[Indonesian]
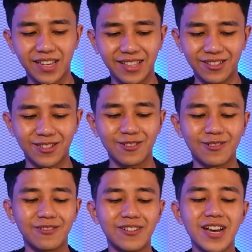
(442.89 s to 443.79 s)

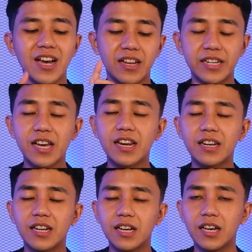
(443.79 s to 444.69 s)
gitu dan
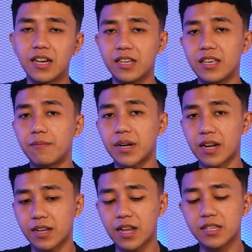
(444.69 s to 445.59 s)
yang
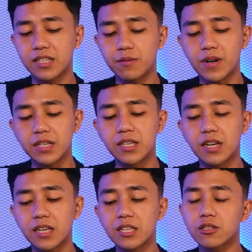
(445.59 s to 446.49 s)
menarik lagi di
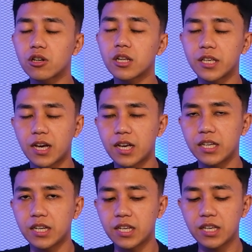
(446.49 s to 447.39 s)
bagian insole-nya
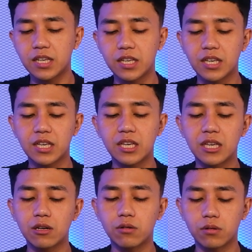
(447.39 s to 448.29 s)
ini
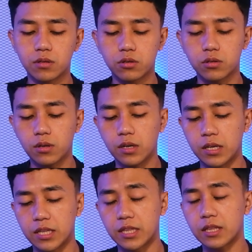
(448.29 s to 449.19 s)

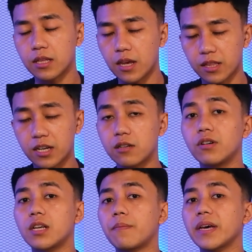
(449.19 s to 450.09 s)
ya yang tadi
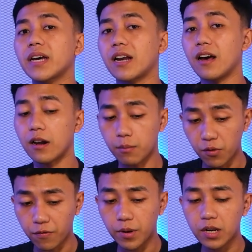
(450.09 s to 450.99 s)
gue sampaikan
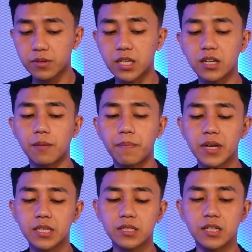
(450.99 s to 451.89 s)
removable bisa
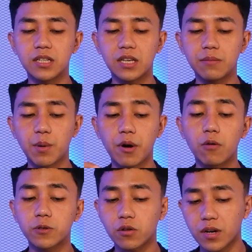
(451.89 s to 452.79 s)
dilepas jadi memang
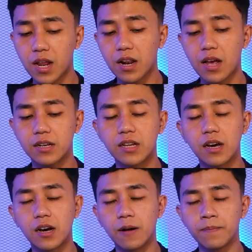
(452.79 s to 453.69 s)
opsional
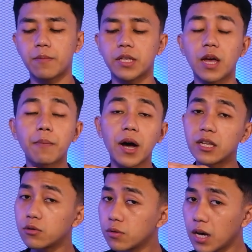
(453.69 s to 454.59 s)
ada namanya
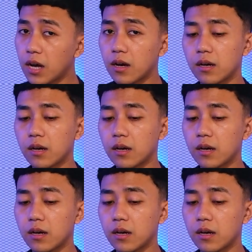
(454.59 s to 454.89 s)
tambahan juga